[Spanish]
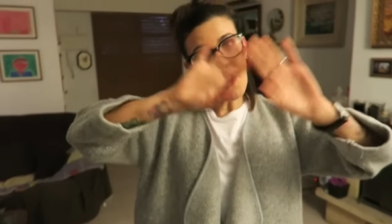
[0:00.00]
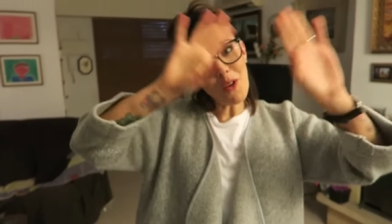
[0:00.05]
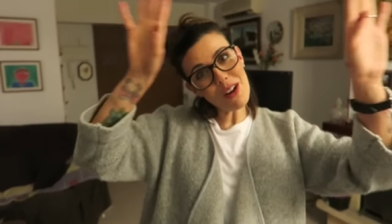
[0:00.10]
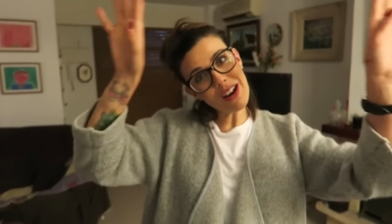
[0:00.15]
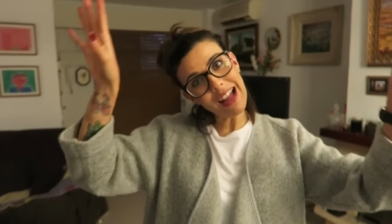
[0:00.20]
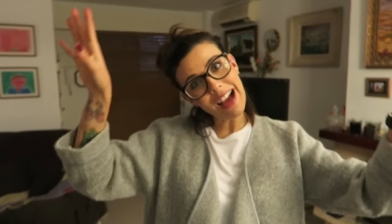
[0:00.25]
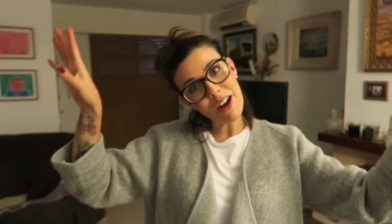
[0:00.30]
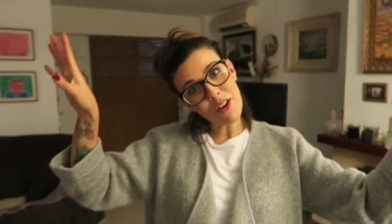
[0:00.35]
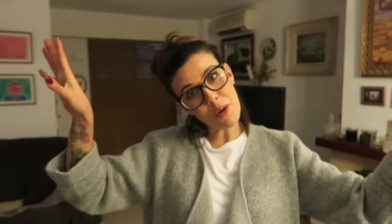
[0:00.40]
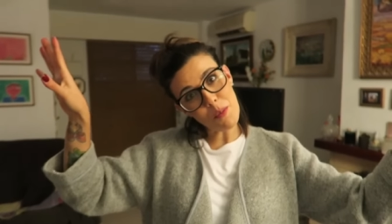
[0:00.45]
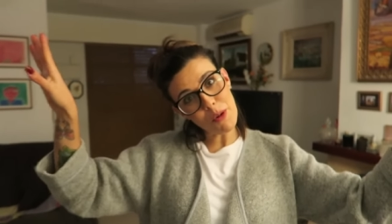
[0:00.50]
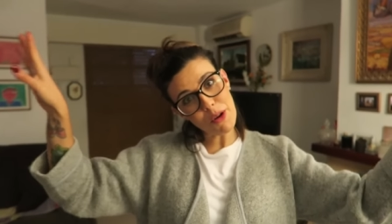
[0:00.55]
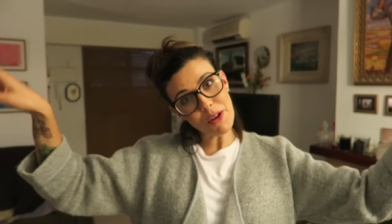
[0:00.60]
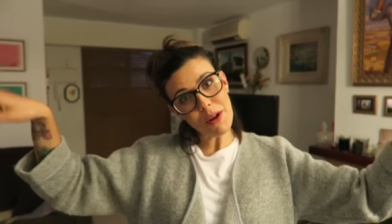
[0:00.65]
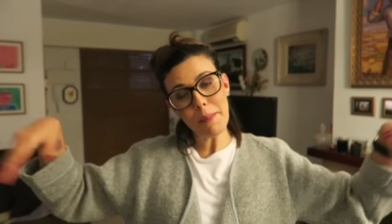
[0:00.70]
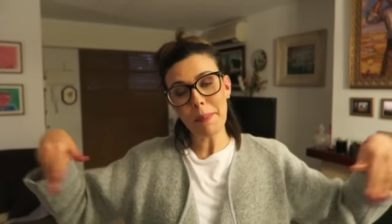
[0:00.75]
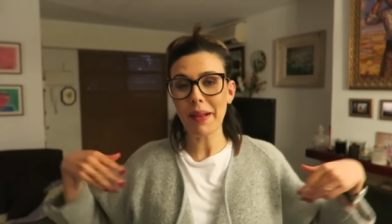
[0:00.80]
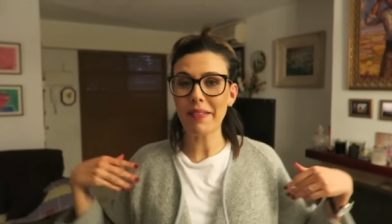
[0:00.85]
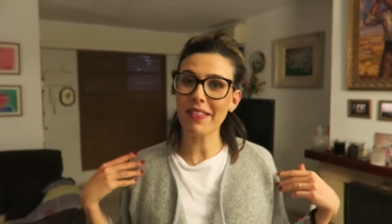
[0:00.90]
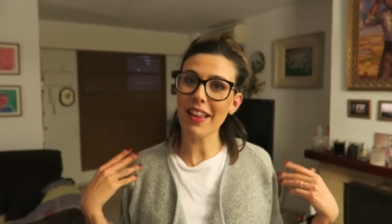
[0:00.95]
hola, como hay
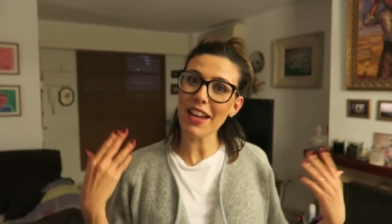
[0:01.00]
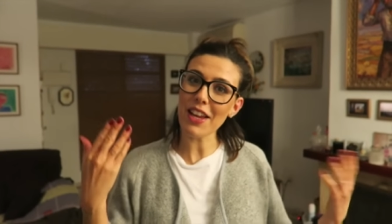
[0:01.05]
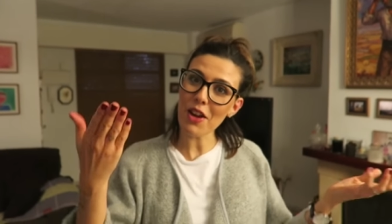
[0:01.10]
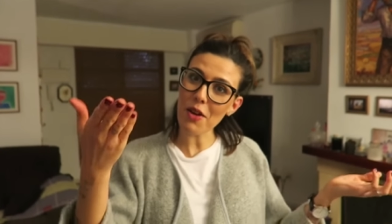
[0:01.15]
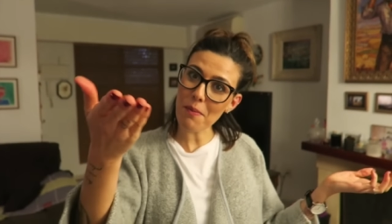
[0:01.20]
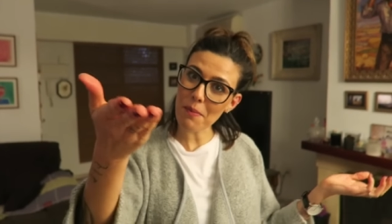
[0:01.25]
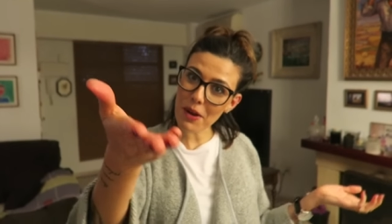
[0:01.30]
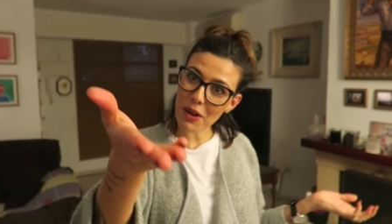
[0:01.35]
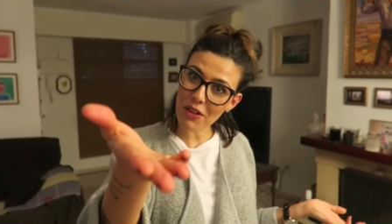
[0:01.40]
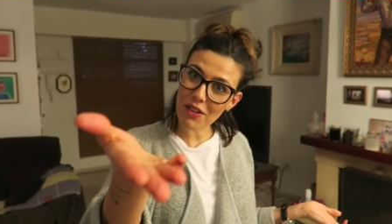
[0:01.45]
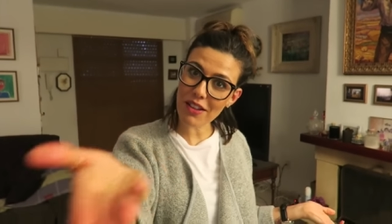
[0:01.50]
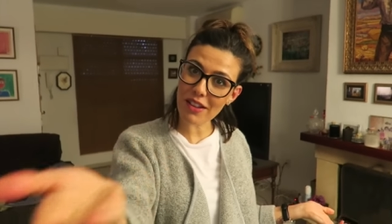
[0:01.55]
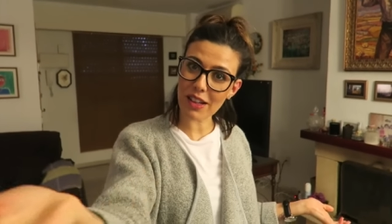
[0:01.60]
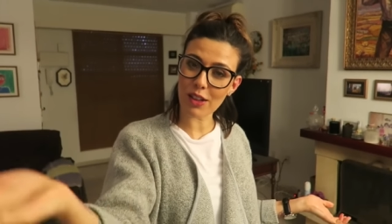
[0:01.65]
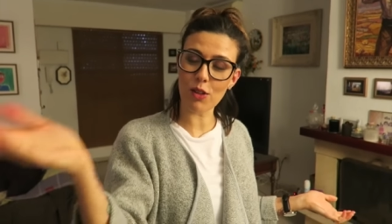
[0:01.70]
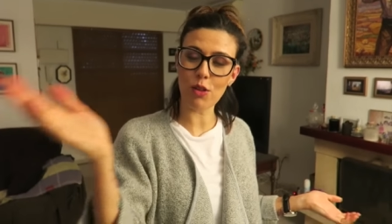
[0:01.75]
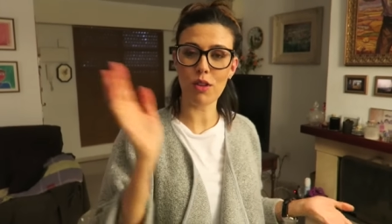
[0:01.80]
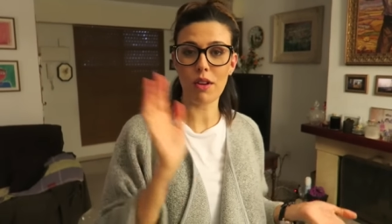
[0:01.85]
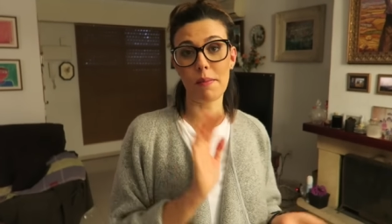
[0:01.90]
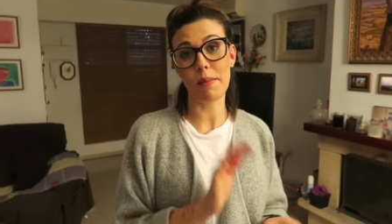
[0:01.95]
una pantalla y mira
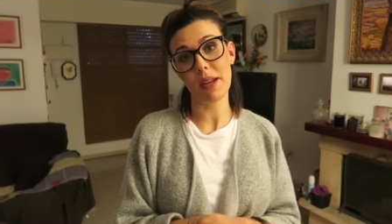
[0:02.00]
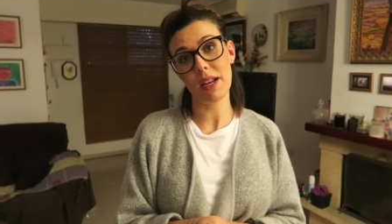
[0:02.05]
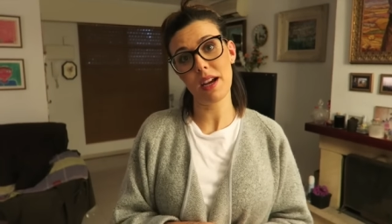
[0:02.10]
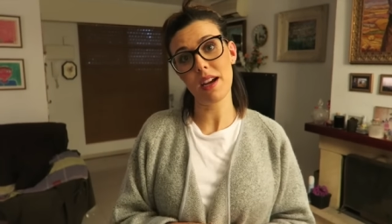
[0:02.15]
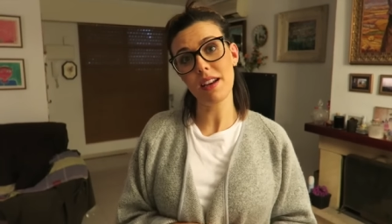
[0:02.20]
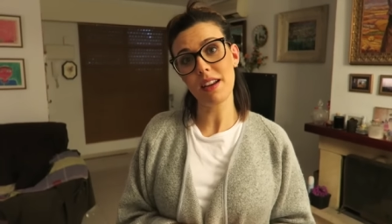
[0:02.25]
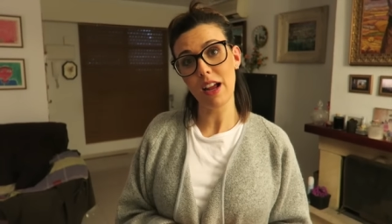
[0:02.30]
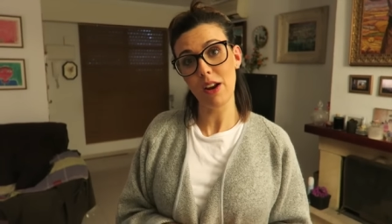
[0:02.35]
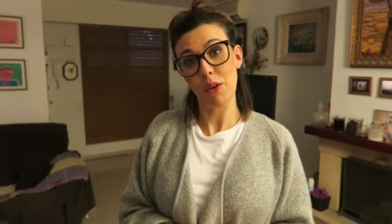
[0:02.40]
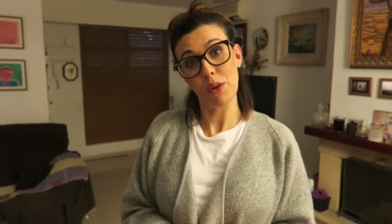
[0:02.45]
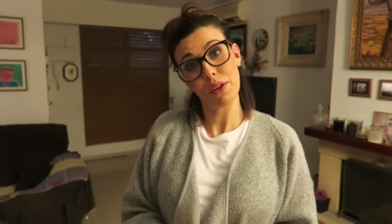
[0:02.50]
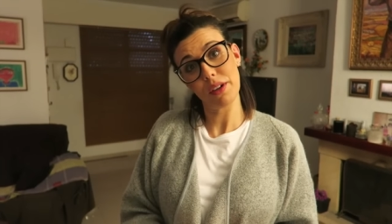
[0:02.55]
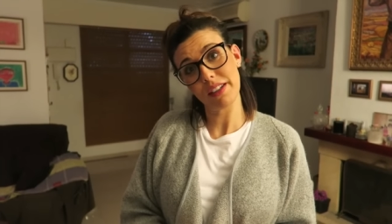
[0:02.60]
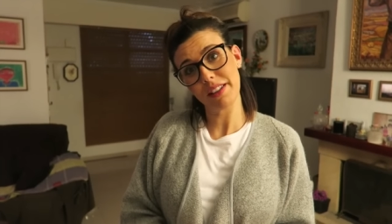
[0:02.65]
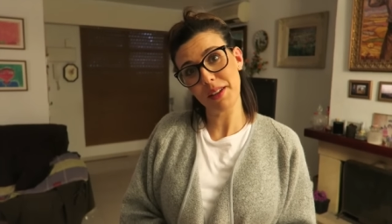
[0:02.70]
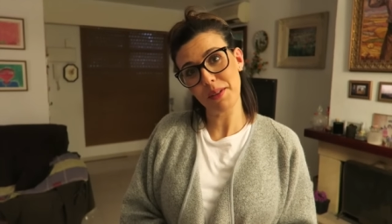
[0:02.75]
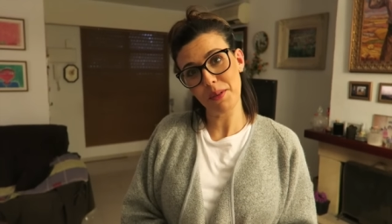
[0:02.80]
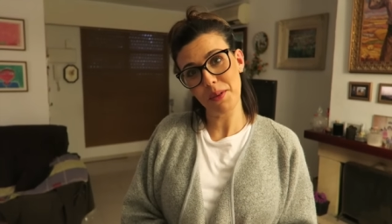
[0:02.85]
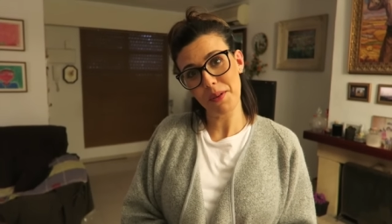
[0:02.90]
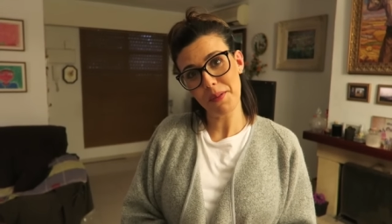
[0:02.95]
donde que mirar, al
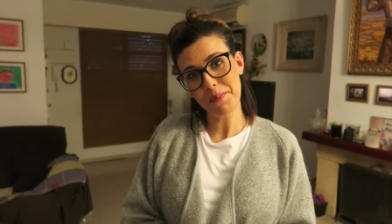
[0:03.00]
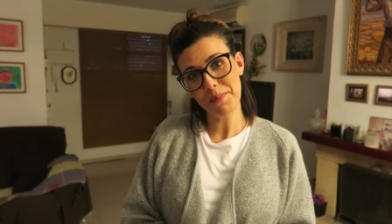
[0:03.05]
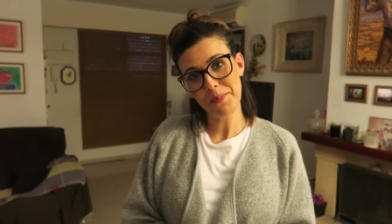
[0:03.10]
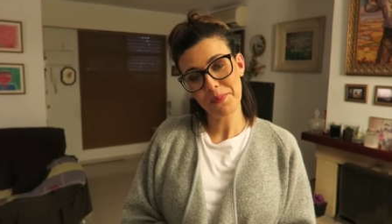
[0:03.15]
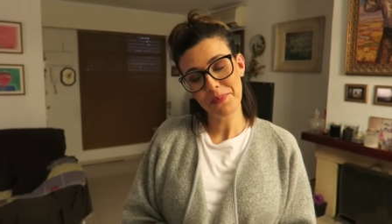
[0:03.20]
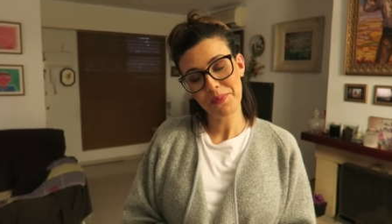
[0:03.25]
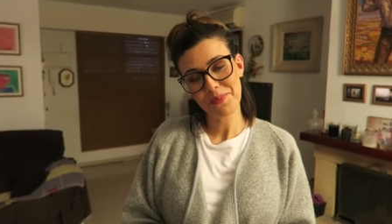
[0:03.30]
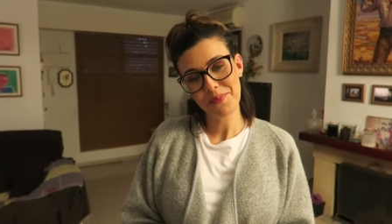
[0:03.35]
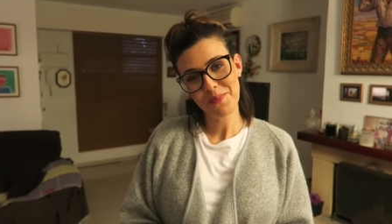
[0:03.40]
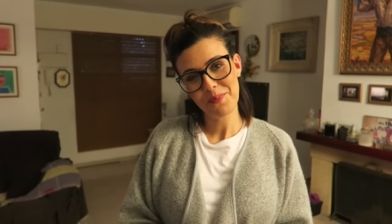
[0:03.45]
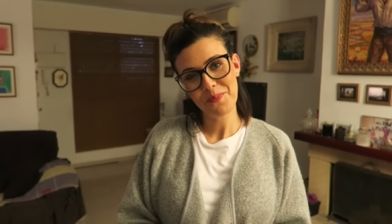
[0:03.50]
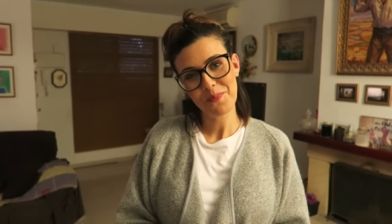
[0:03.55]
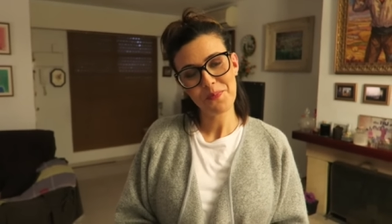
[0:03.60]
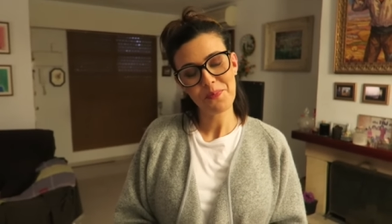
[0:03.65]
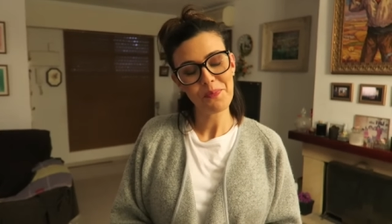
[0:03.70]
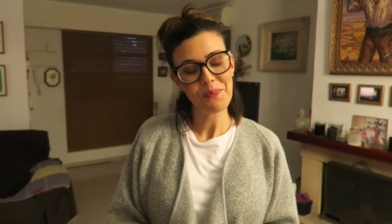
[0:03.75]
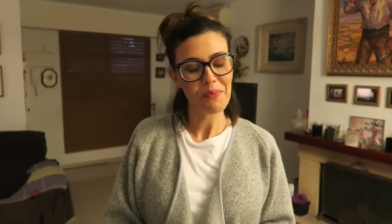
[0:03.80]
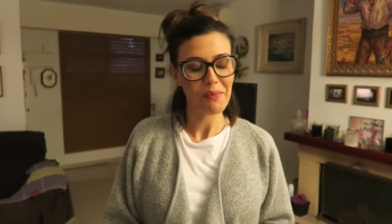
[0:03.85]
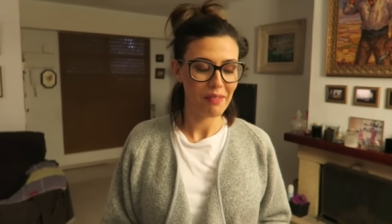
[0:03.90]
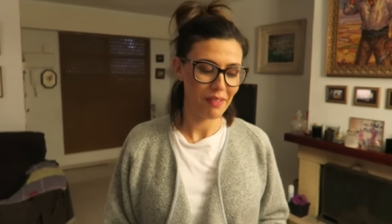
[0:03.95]
objetivo. Claro,
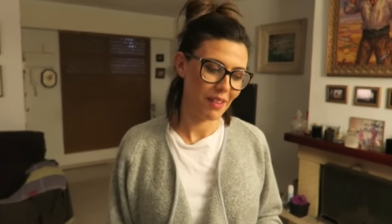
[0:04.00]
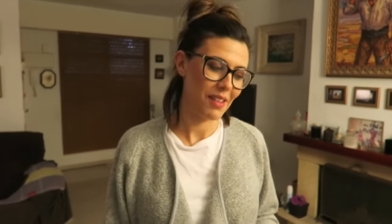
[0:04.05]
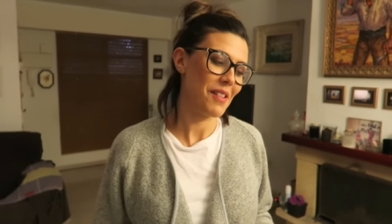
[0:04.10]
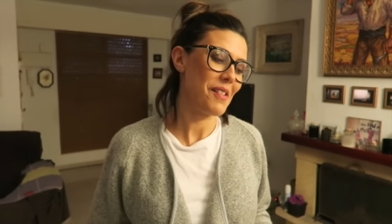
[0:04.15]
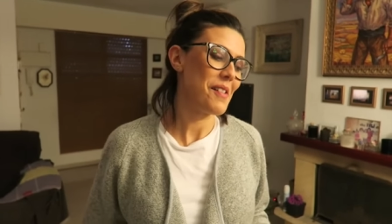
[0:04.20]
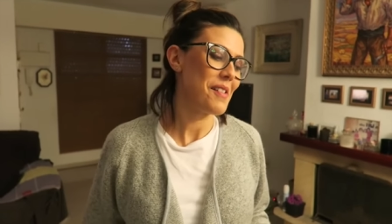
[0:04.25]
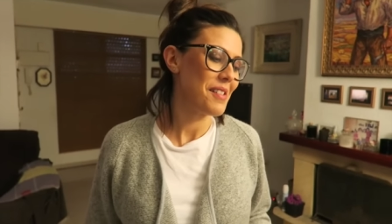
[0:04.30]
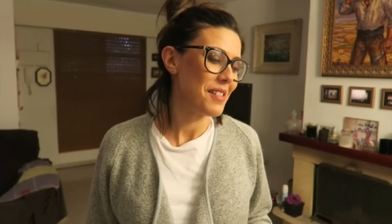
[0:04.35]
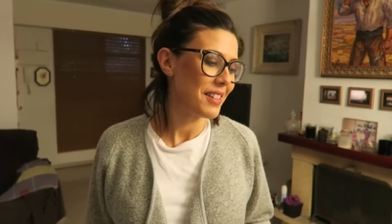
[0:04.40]
es lo que tiene.